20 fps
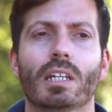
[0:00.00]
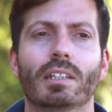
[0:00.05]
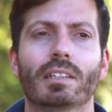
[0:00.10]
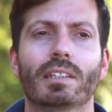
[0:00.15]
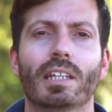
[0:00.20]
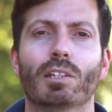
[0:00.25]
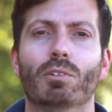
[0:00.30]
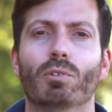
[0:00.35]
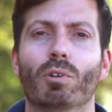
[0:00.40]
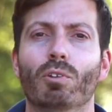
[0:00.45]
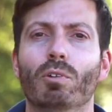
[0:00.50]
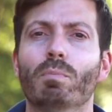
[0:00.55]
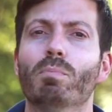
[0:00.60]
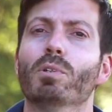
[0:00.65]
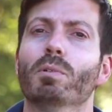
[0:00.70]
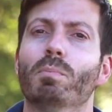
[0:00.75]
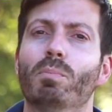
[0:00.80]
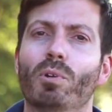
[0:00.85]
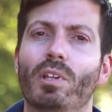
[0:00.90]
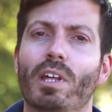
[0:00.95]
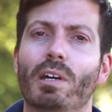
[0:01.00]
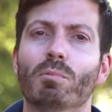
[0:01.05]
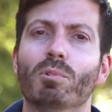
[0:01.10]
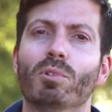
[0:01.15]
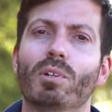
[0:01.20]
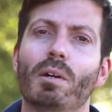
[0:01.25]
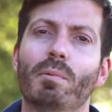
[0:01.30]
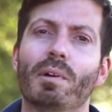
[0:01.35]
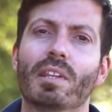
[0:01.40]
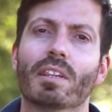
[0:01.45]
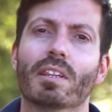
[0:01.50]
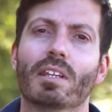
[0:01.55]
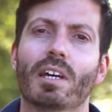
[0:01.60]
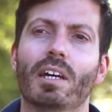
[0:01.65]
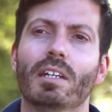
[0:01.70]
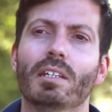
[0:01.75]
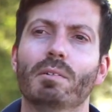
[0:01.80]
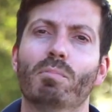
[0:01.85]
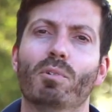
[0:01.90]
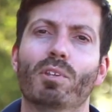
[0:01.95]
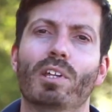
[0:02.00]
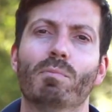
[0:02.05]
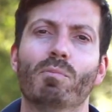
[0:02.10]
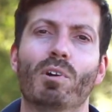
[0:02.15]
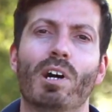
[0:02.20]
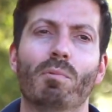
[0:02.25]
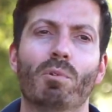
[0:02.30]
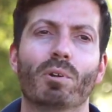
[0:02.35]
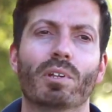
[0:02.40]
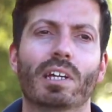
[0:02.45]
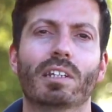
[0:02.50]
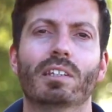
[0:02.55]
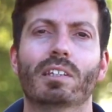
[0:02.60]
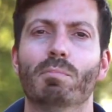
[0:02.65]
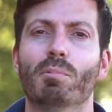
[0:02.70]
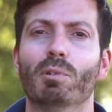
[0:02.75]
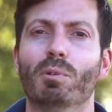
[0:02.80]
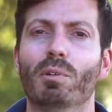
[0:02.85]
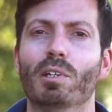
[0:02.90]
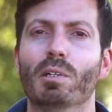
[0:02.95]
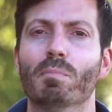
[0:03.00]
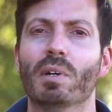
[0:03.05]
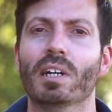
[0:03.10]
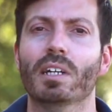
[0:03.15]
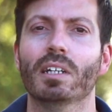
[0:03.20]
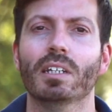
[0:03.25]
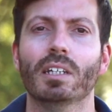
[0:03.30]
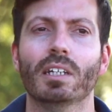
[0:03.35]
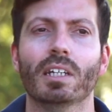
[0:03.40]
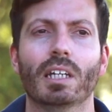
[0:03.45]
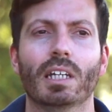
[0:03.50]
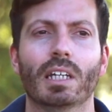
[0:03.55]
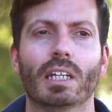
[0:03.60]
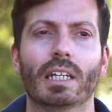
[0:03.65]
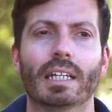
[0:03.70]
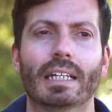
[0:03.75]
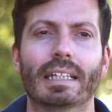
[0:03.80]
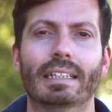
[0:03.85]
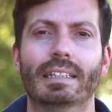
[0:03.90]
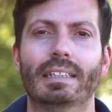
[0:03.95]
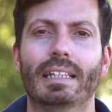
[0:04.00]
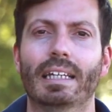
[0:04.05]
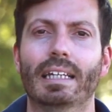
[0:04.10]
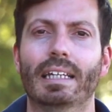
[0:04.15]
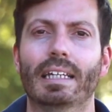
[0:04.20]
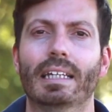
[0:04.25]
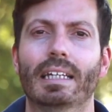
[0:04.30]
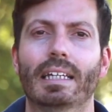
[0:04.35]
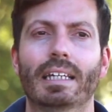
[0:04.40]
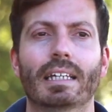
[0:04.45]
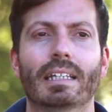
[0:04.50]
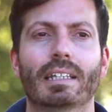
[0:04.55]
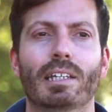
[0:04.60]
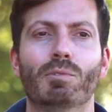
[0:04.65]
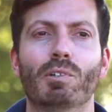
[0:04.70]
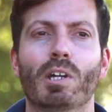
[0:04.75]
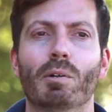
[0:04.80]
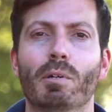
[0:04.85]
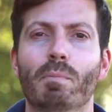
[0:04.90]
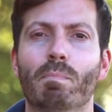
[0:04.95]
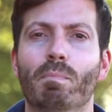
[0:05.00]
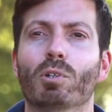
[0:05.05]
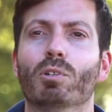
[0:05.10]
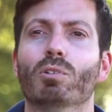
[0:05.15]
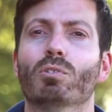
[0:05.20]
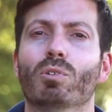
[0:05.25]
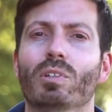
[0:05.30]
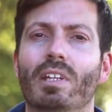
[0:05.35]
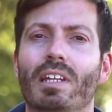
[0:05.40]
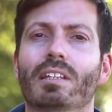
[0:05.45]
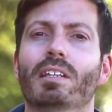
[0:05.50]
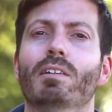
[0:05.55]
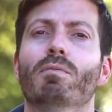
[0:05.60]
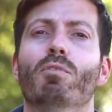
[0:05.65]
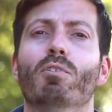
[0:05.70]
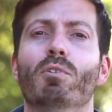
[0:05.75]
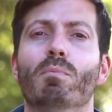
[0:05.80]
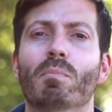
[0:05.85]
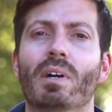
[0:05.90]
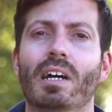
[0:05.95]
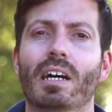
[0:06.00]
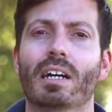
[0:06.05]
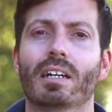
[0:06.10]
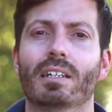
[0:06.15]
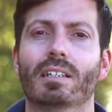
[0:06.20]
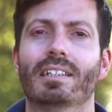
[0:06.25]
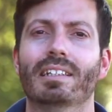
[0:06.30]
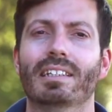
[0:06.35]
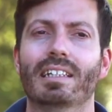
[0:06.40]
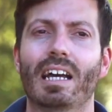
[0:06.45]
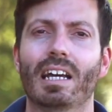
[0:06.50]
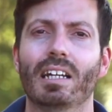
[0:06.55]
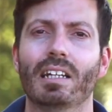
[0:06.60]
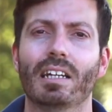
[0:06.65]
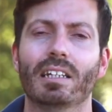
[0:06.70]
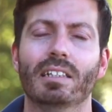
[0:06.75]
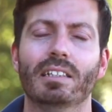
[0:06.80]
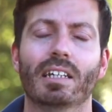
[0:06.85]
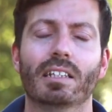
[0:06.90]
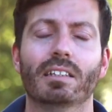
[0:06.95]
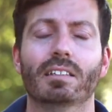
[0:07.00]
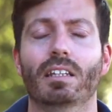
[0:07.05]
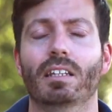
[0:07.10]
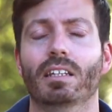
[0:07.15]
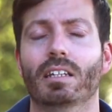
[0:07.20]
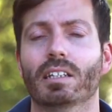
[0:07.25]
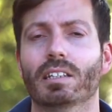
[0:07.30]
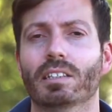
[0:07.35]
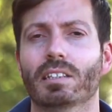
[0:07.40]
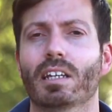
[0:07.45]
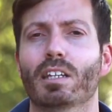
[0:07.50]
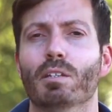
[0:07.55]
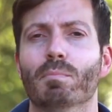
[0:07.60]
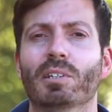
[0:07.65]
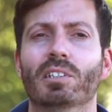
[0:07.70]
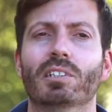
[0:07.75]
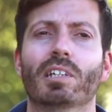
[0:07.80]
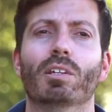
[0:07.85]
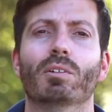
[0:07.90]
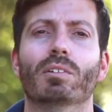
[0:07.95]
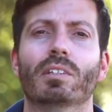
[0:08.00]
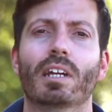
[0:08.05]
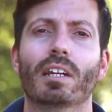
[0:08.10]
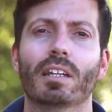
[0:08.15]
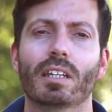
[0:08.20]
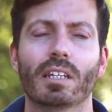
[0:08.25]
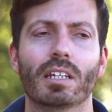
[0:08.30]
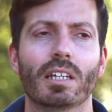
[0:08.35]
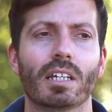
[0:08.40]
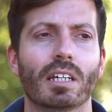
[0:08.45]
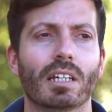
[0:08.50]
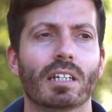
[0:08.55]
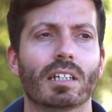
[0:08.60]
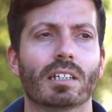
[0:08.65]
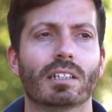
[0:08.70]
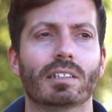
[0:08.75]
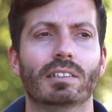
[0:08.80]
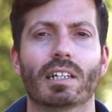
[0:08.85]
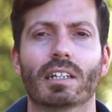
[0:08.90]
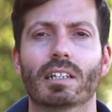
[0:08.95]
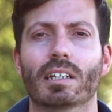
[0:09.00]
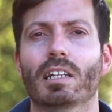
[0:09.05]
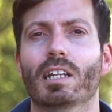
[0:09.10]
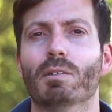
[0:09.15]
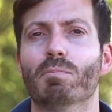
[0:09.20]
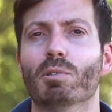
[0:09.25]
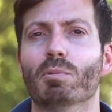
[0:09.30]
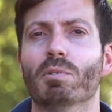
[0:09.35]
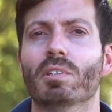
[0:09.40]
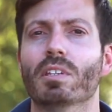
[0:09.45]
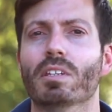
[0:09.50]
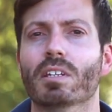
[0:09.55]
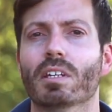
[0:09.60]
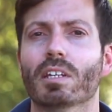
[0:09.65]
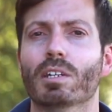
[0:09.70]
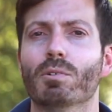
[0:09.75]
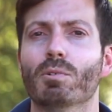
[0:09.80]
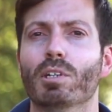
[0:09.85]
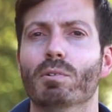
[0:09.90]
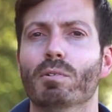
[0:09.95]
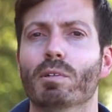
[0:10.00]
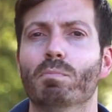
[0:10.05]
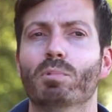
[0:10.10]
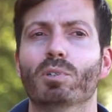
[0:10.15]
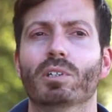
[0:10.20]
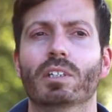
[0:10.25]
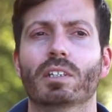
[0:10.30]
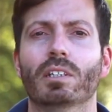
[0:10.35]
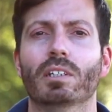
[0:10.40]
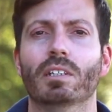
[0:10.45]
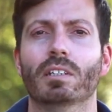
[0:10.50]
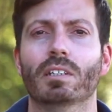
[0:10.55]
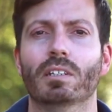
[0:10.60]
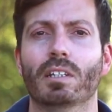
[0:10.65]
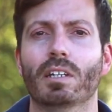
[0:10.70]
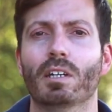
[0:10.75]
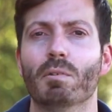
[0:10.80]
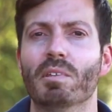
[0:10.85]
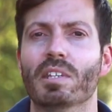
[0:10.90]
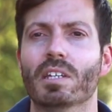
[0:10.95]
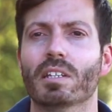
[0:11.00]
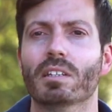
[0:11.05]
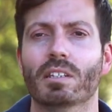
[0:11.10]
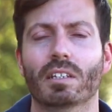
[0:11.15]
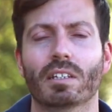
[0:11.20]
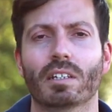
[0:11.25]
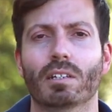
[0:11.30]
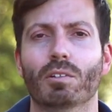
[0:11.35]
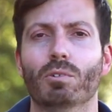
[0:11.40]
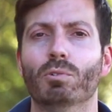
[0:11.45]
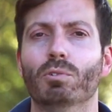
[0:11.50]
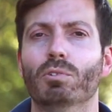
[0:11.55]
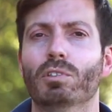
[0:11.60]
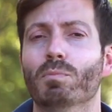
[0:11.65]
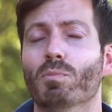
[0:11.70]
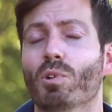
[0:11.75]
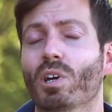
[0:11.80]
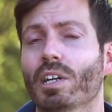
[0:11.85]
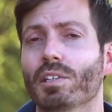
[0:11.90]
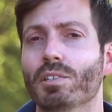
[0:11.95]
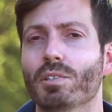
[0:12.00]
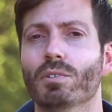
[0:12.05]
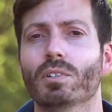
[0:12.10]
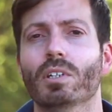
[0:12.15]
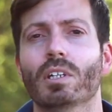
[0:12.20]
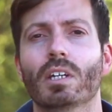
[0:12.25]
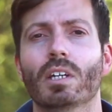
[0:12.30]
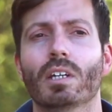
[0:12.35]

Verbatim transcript: de todos pues podamos avanzar y podamos abordar este problema de, una vez por todas de forma real y antes de que sea demasiado tarde, ya que en la provincia de Huelva pues, es evidente que en los últimos años